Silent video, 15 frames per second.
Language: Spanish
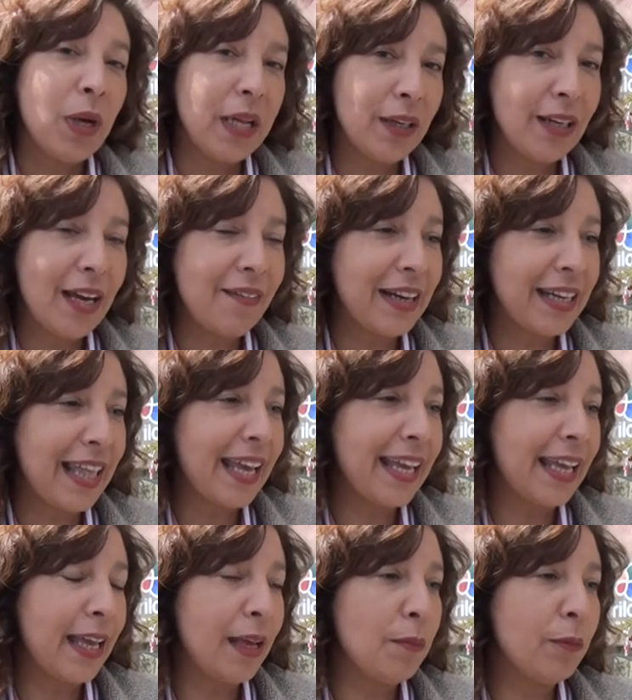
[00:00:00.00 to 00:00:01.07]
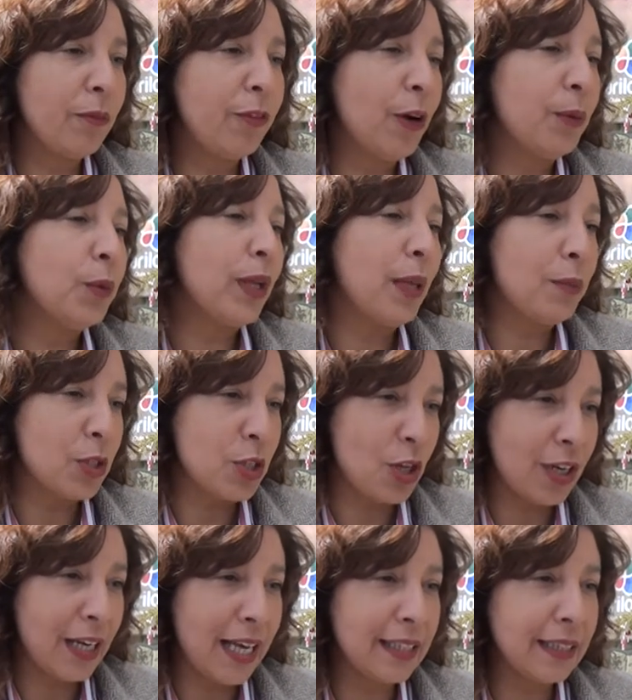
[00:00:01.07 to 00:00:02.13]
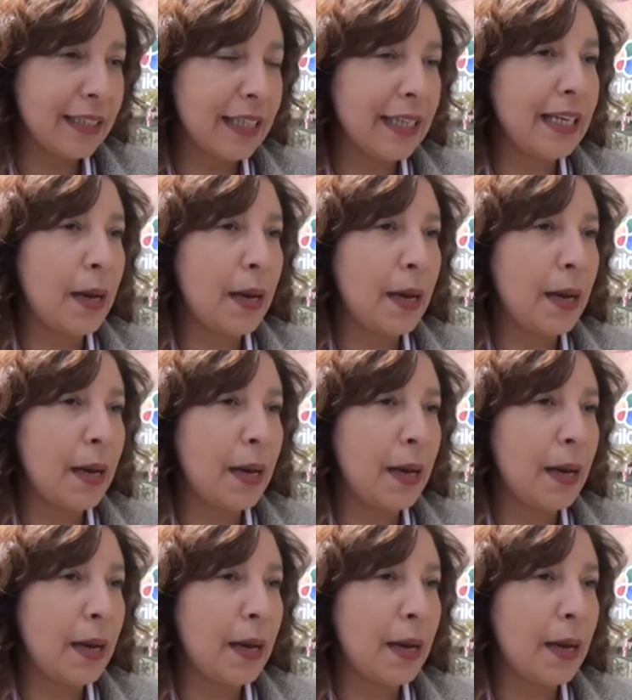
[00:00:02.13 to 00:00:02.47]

Bueno, la verdad es que fue muy emocionante.